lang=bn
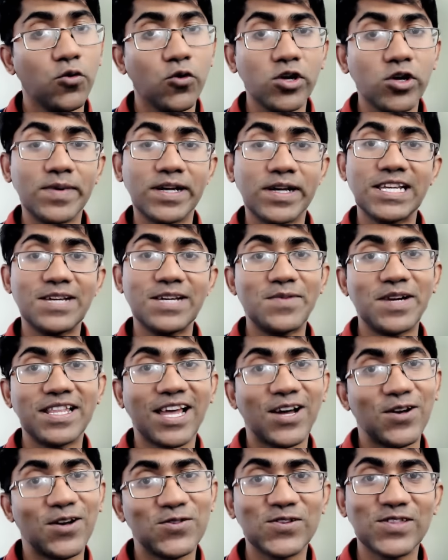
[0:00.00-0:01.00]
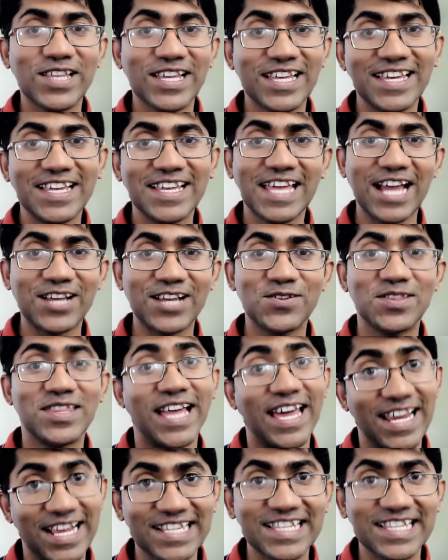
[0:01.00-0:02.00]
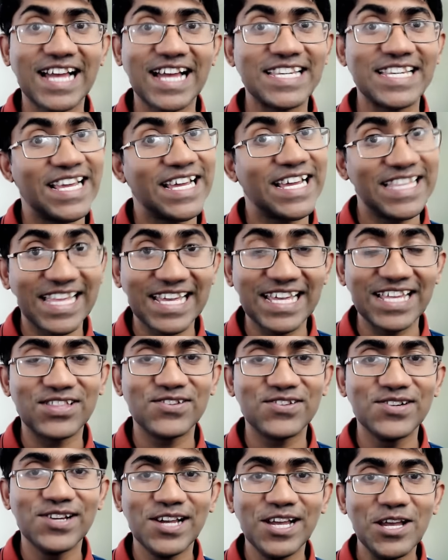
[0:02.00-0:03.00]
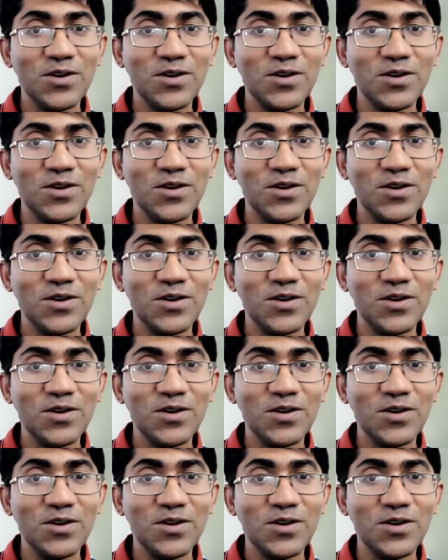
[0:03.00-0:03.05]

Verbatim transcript: ওই পাশে এবার দেখো তো দেখি একশো দ্বারে কাছে আসে নাকি দেখি তো